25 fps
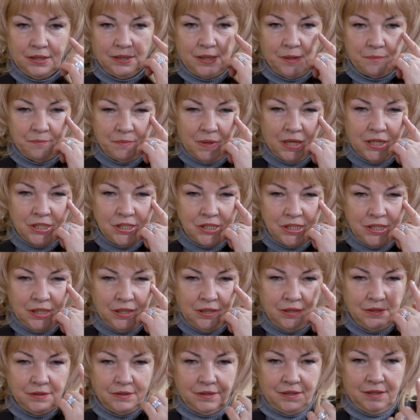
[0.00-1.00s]
там
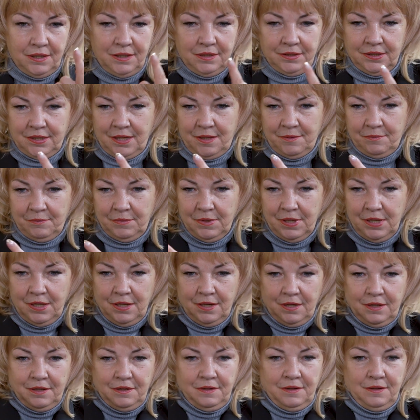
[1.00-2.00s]
морщинка, там
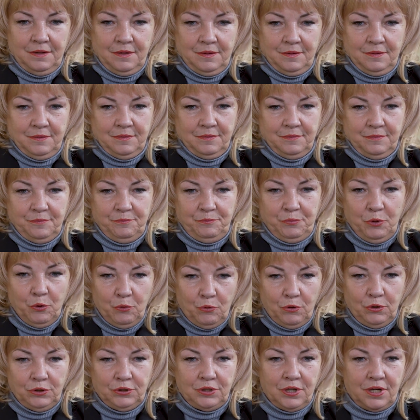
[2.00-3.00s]
э,
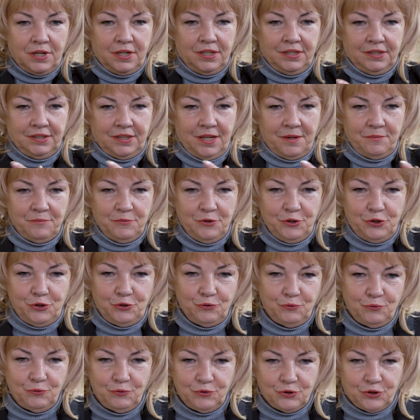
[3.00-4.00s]
бедра, там
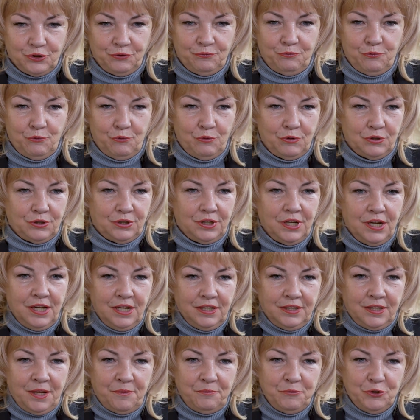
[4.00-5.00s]
еще живот,
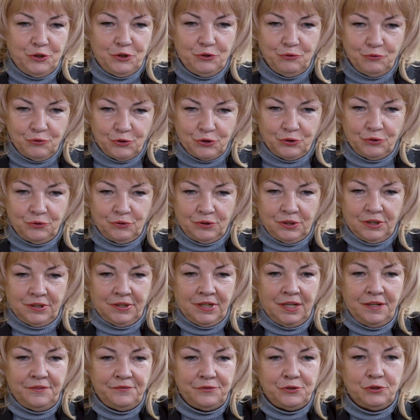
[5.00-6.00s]
там еще что-то,
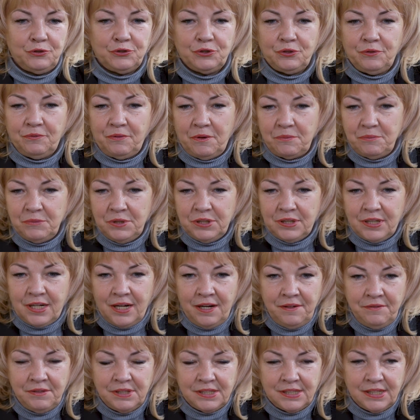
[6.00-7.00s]
да, все, что вам не
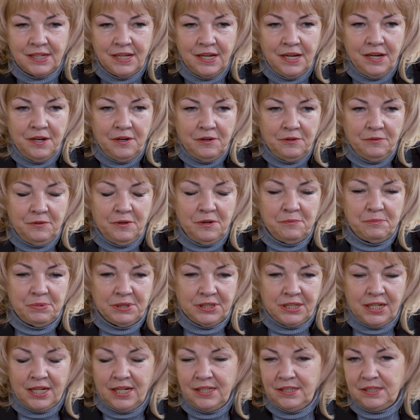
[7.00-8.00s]
нравится, вы
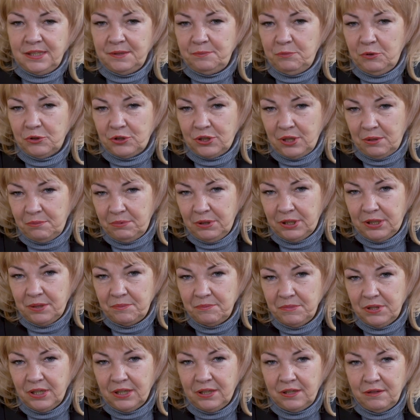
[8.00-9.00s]
постарайтесь больше об
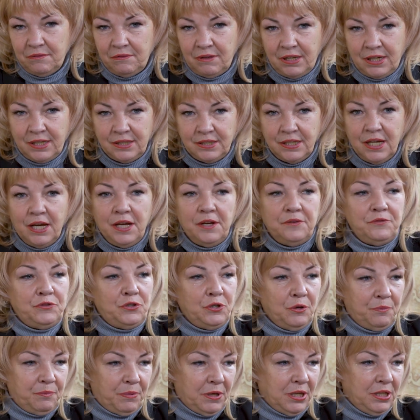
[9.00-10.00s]
этом не говорить.
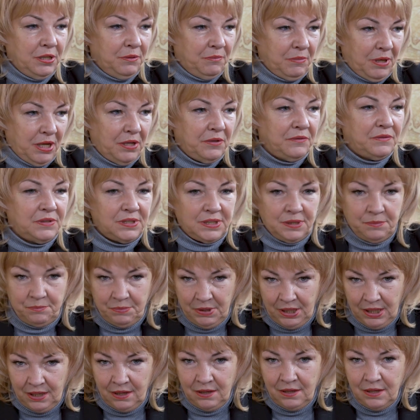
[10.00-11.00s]
Все mm-hmm. принимаю в
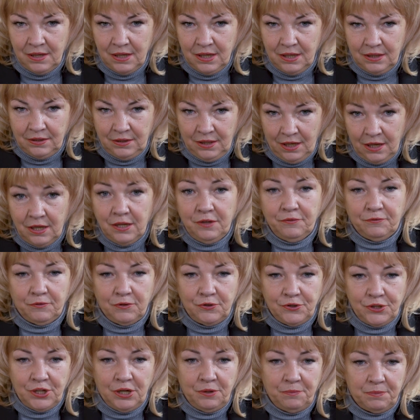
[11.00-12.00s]
себе, да, и
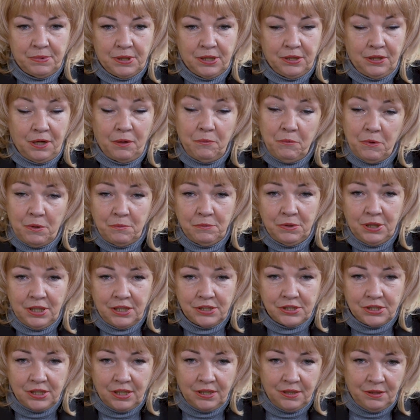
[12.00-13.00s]
включаю программу
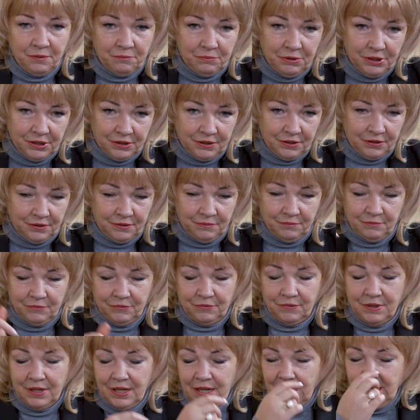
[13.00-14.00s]
омоложения быть этому.
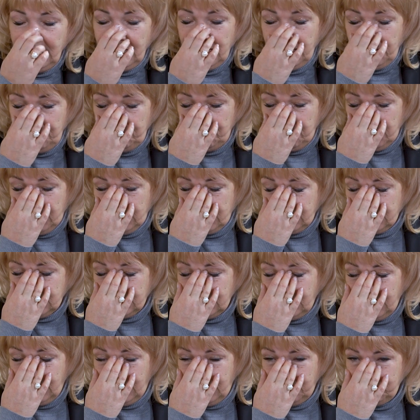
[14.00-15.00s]
Mm-hmm. И
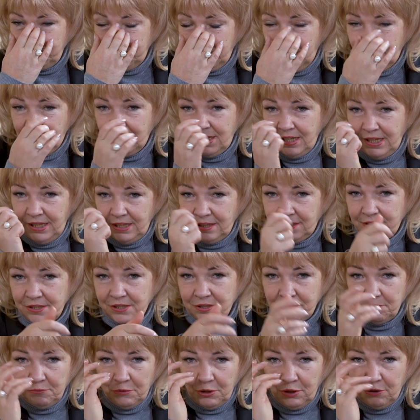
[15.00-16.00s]
перечисляем на
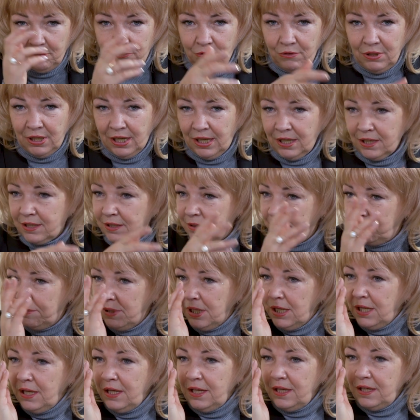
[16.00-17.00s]
клеточном, молекулярном,
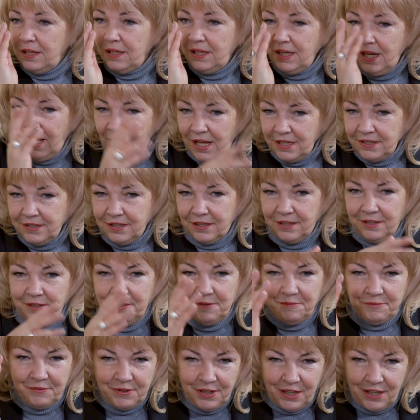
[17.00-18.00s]

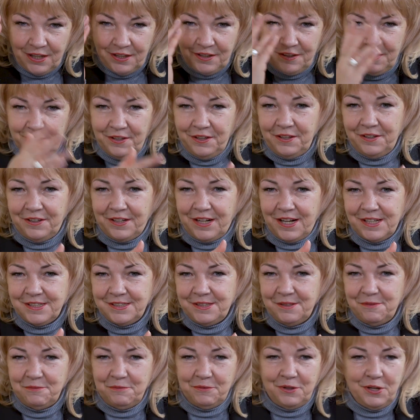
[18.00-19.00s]
ядерном, на
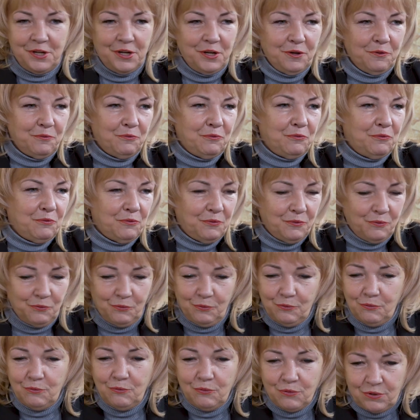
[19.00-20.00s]
разном
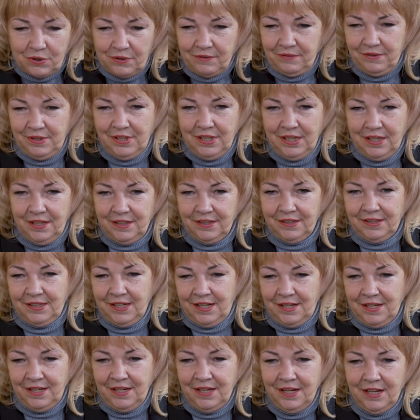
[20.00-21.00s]
уровне, угу.
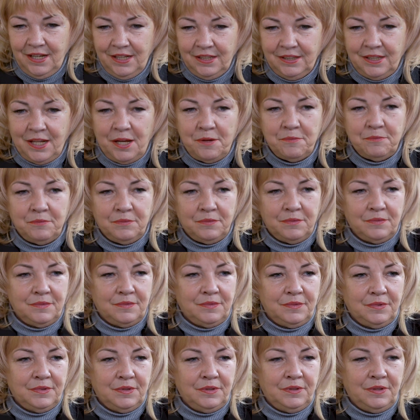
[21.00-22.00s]
да,
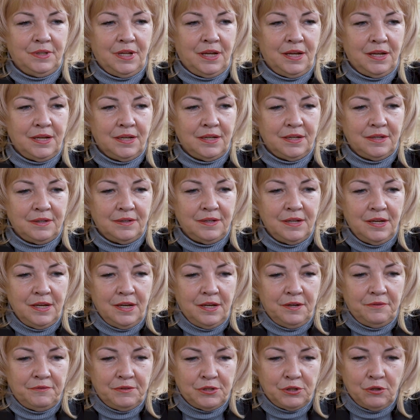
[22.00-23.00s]
там на
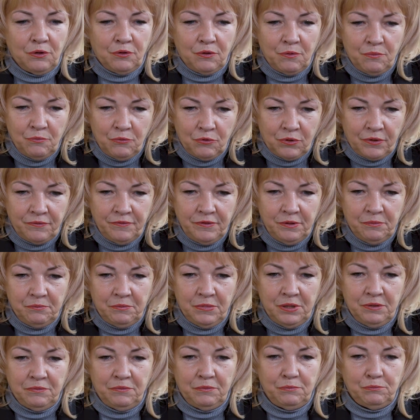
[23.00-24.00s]
высоком уровне
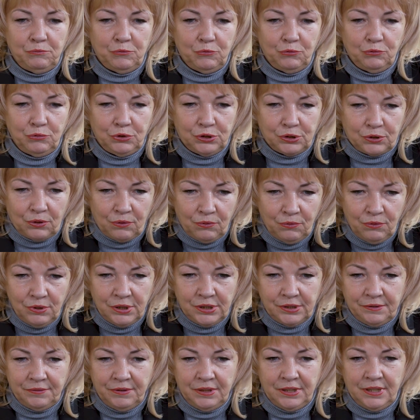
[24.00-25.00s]
моем
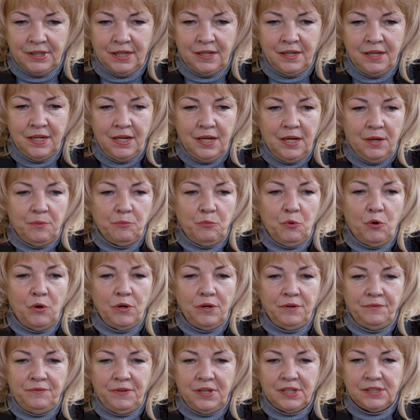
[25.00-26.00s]
устройстве, да,
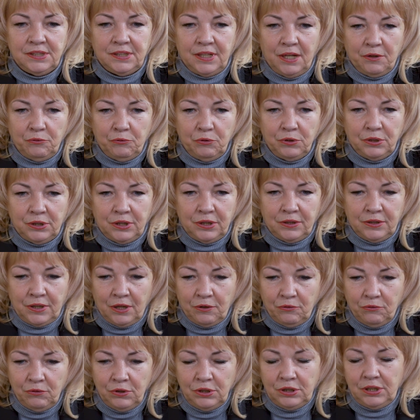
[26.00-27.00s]
мой вес такой-то,
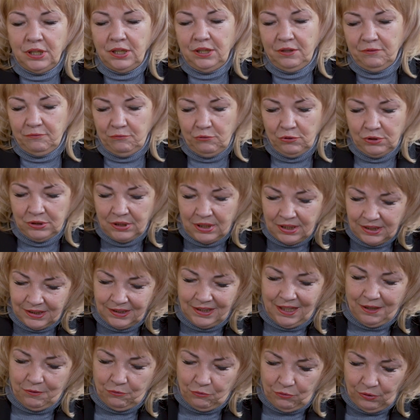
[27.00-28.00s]
такой-то, и возраст
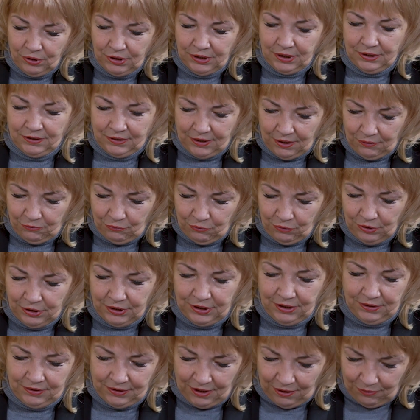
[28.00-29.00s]
такой-то,
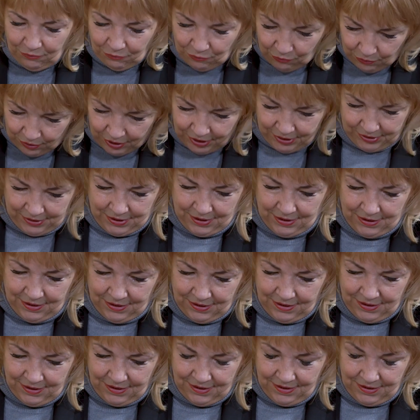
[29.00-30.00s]
такой-то, такой-то.
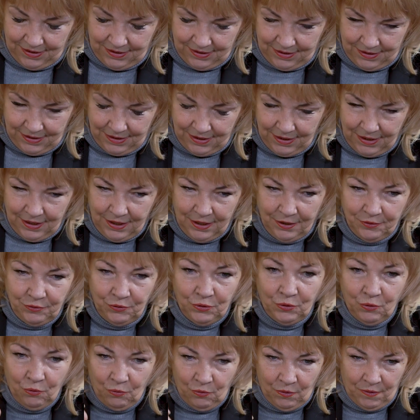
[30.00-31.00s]
Угу.
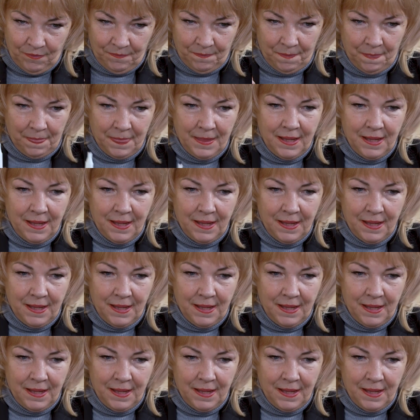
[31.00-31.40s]
Но